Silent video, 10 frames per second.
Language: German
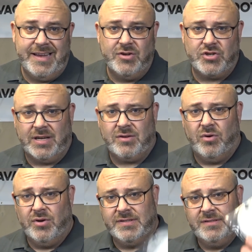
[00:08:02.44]

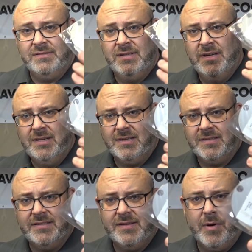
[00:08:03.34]
Edelstahlgehäuse. Das
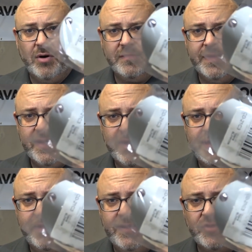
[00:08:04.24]
heißt, ihr braucht, wenn ihr
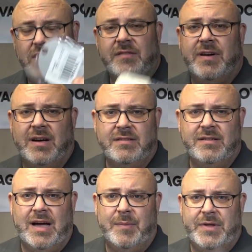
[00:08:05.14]
keinen e fahrt,
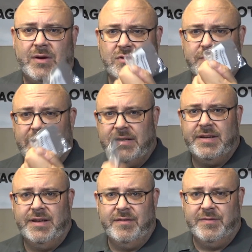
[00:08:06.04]
ein Abdeckungsblech
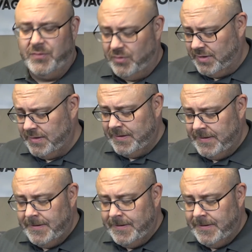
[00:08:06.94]
hinten für